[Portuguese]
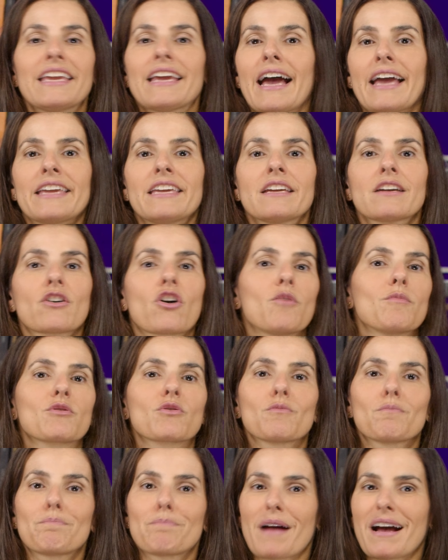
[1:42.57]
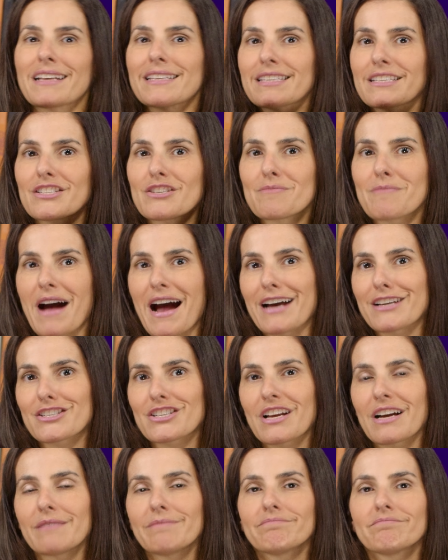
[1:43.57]
E aí, como num passe de
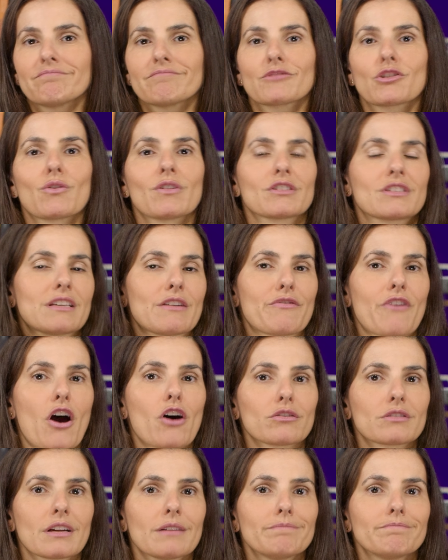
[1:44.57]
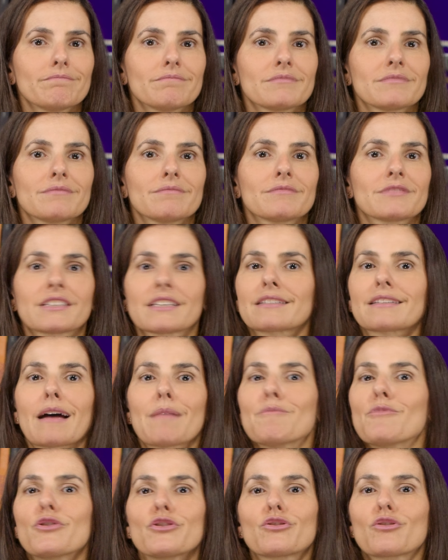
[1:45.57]
mágica, quando você volta, você
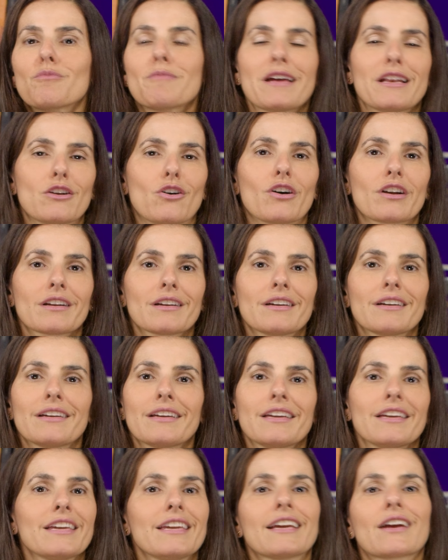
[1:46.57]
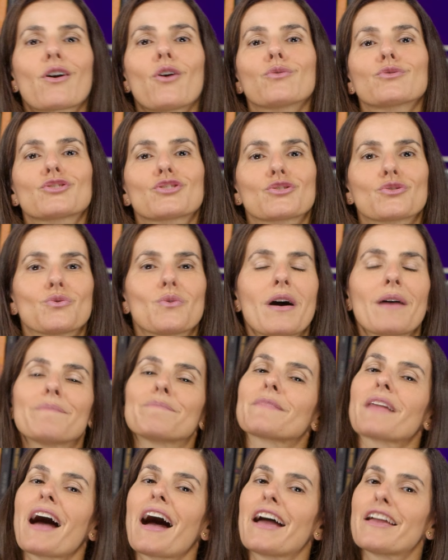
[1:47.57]
está muito melhor e continua
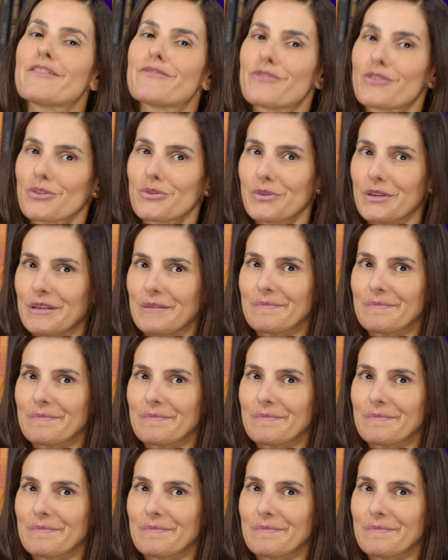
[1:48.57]
a evoluir.